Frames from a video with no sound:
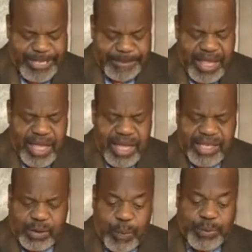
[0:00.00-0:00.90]
Et, et
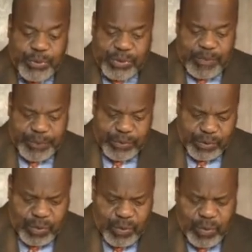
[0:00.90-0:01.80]
c'est au plus en plus
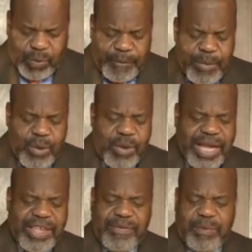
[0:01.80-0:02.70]
qu'on on
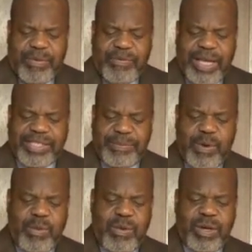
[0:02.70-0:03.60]
arrive à pouvoir
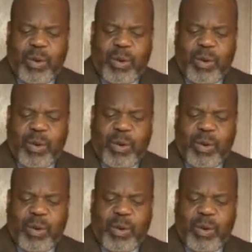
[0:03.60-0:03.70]
simplement le